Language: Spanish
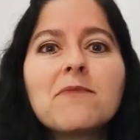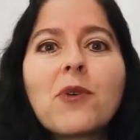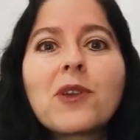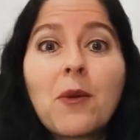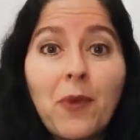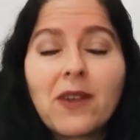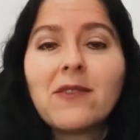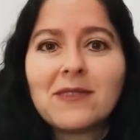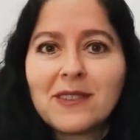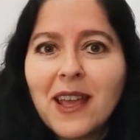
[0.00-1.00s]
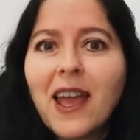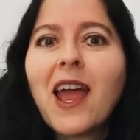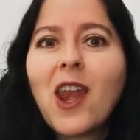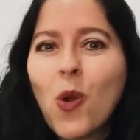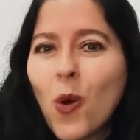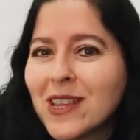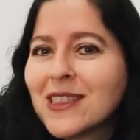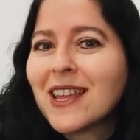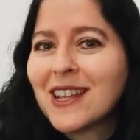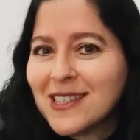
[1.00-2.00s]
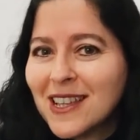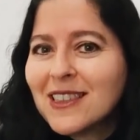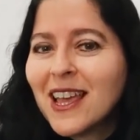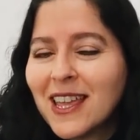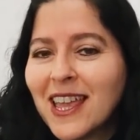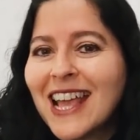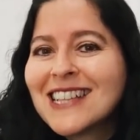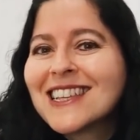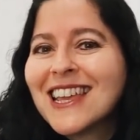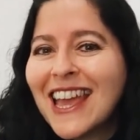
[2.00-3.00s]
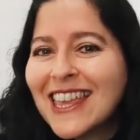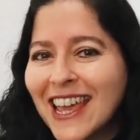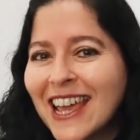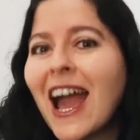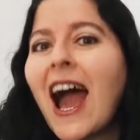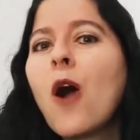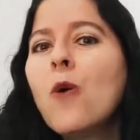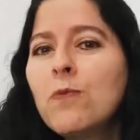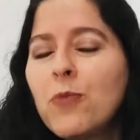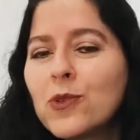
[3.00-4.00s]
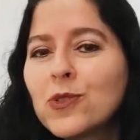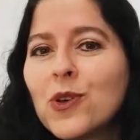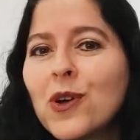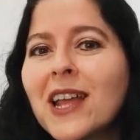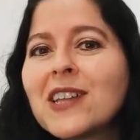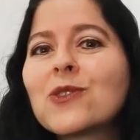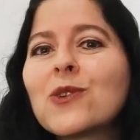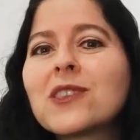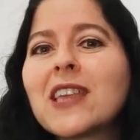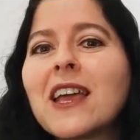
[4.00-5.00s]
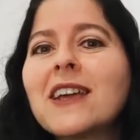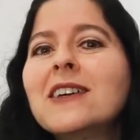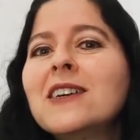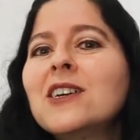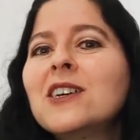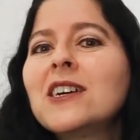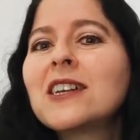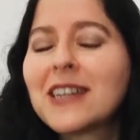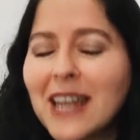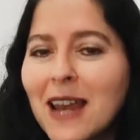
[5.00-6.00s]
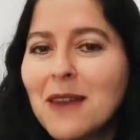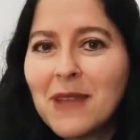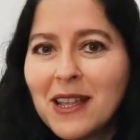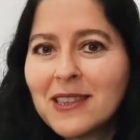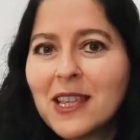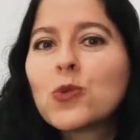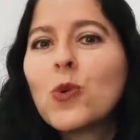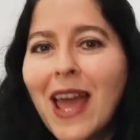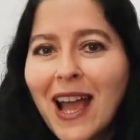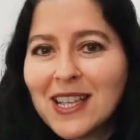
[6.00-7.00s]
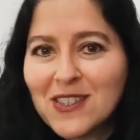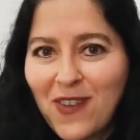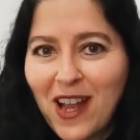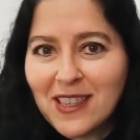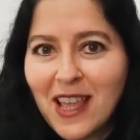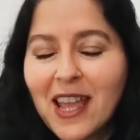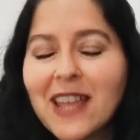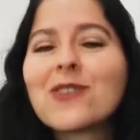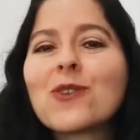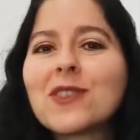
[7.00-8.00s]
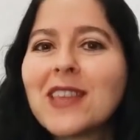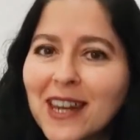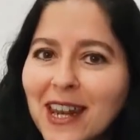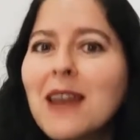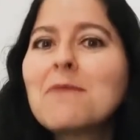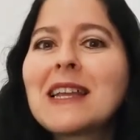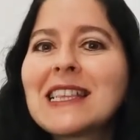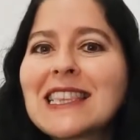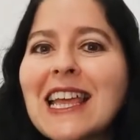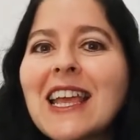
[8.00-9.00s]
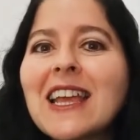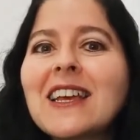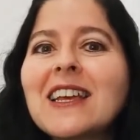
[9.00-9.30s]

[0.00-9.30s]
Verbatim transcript: Porque bueno, lo interesante aquí es que ya llegue a un punto en donde realmente tú le hagas falta, en donde realmente